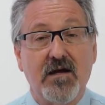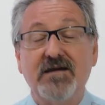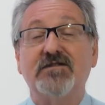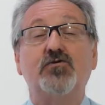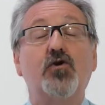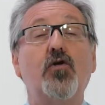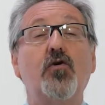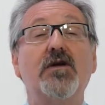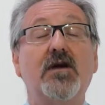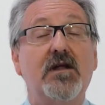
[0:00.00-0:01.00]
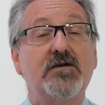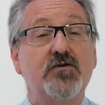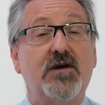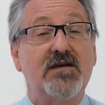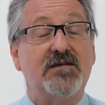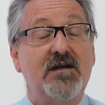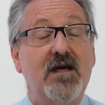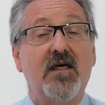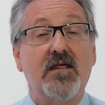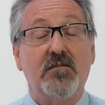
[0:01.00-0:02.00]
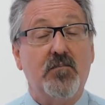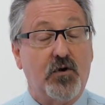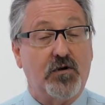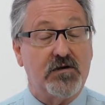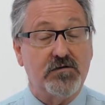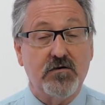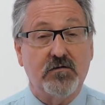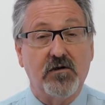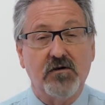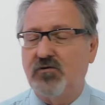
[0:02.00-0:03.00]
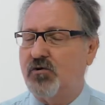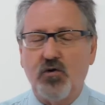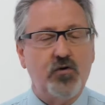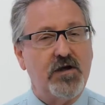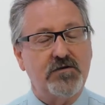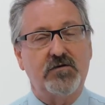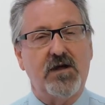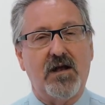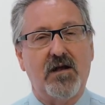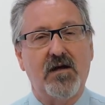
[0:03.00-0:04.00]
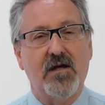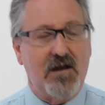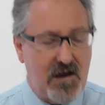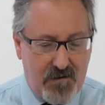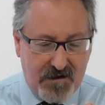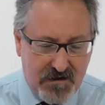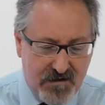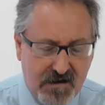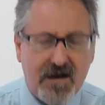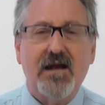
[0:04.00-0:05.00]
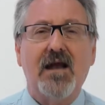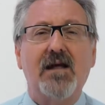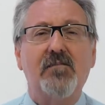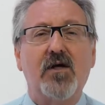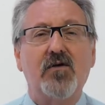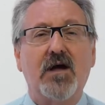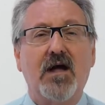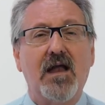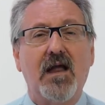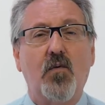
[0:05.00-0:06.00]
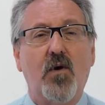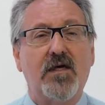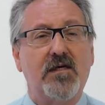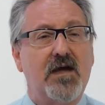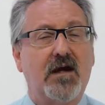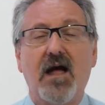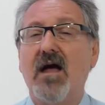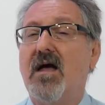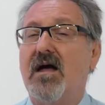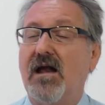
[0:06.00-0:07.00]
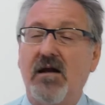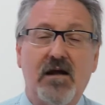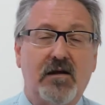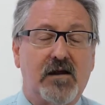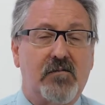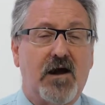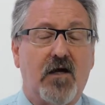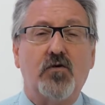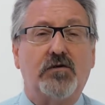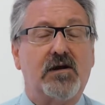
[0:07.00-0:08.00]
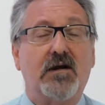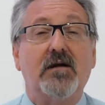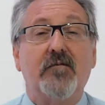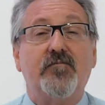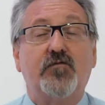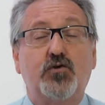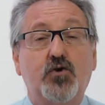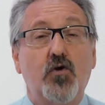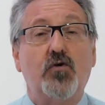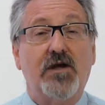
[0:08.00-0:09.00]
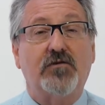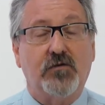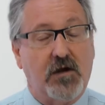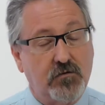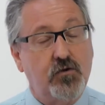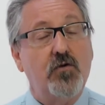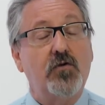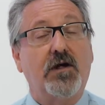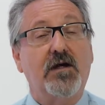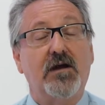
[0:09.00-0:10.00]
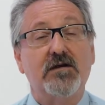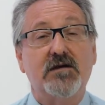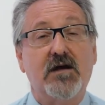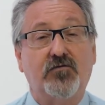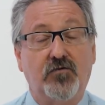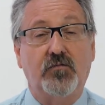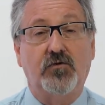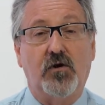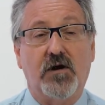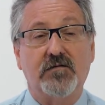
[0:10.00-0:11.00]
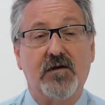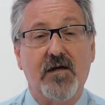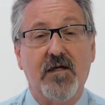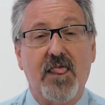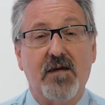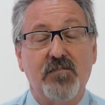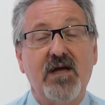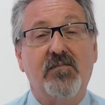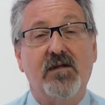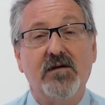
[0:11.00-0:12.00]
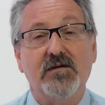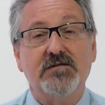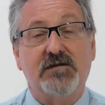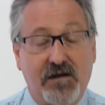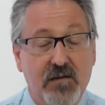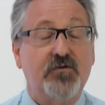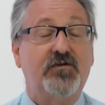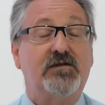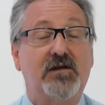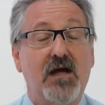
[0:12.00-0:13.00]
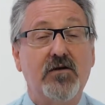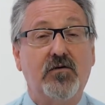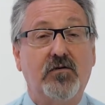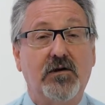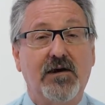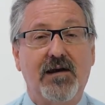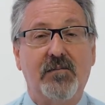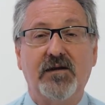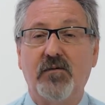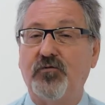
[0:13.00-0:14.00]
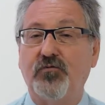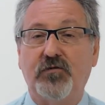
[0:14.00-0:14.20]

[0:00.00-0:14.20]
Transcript: es todo ingreso y casi nada de importación, todo nacional. La vaca es de acá, el alambrado de acá, el aguada es de acá, el, trabajador trae Todo nacional, todo lo que ingresa son dólares. Bien, Cerramos este año y le mandamos un